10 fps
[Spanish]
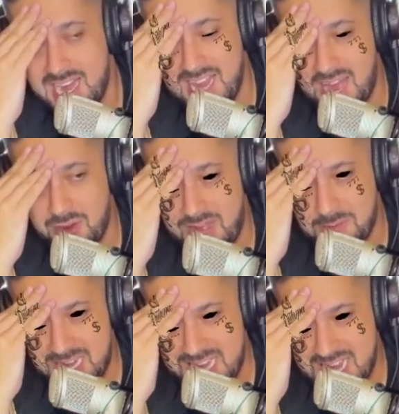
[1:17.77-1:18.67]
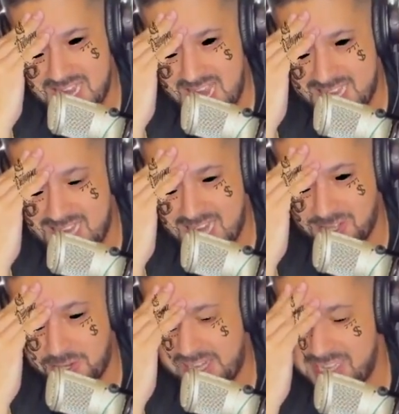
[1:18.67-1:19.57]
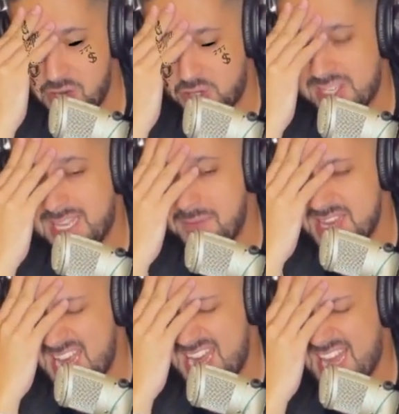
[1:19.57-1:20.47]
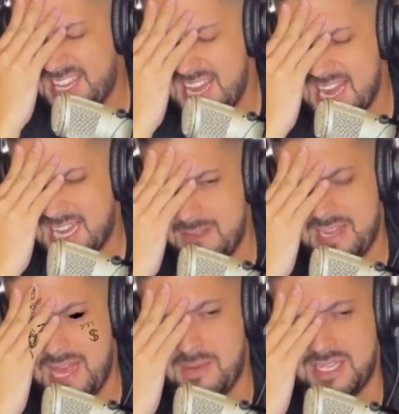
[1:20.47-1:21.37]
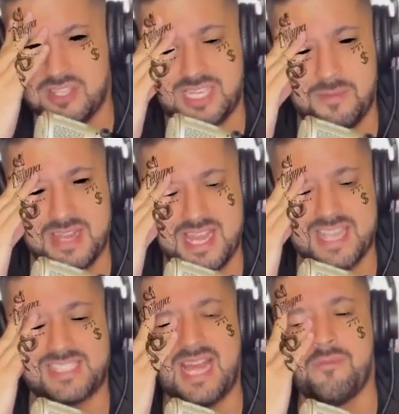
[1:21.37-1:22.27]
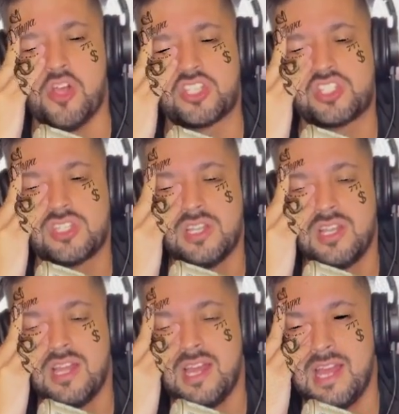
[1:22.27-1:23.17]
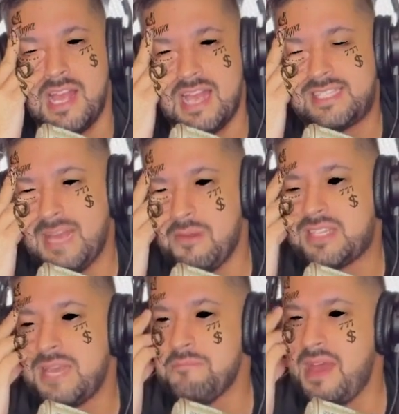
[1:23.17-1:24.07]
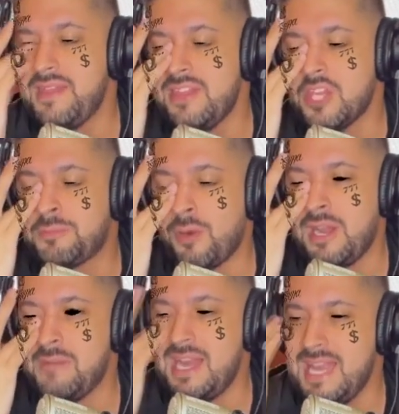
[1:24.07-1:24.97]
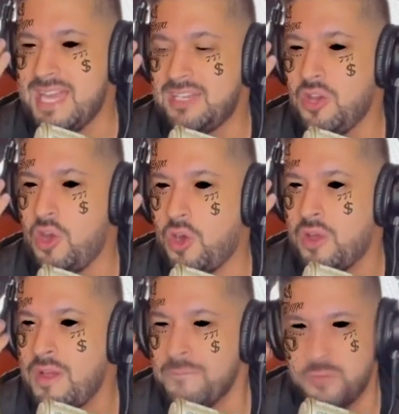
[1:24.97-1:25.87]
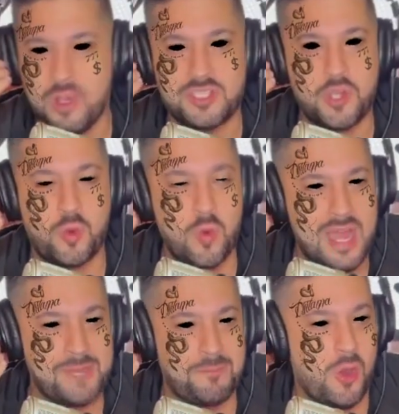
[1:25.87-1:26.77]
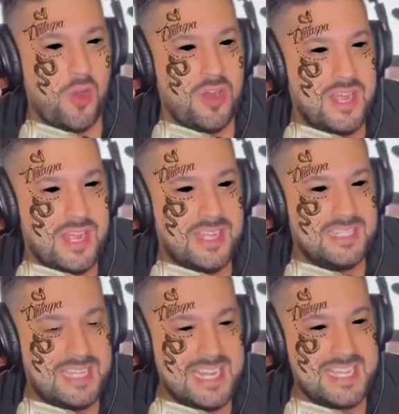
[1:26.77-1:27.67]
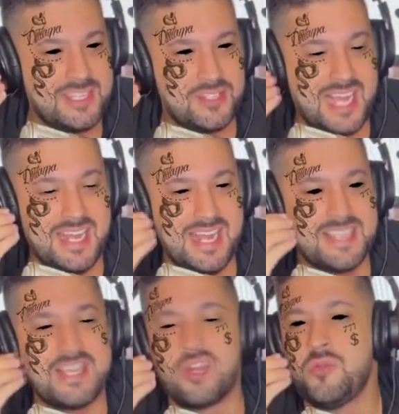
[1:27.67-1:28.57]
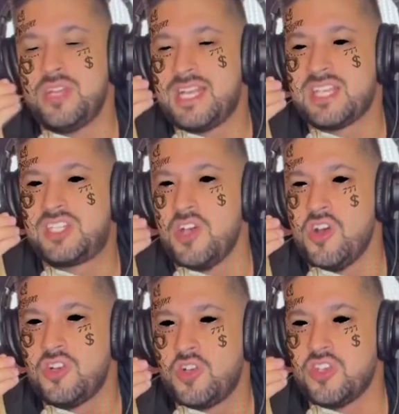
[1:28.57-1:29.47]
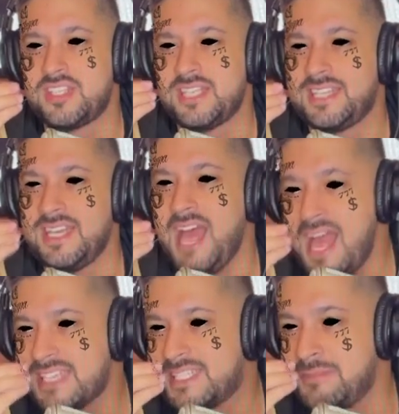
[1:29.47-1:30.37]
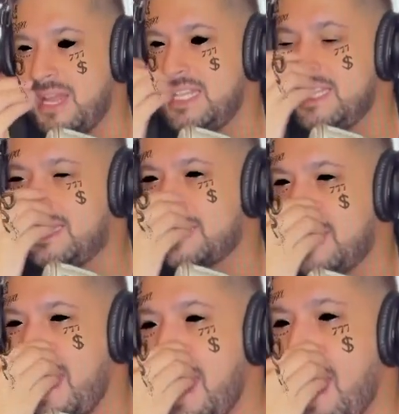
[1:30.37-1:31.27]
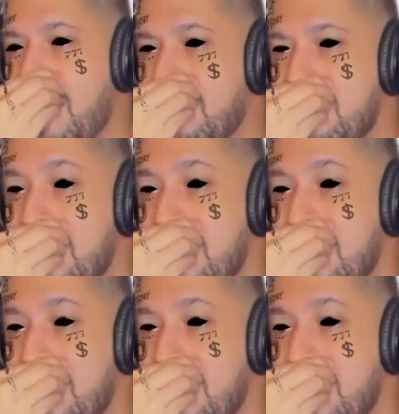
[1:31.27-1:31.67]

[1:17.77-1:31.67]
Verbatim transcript: Laura, Valeria y Carlos Reynoso esta mañana aquí en la cabina de Marcianos en la mañana estamos. Estamos invadidos por el maligno. Nuestro cuerpo tiene esos canales de comunicación con Satanás, maldita sea.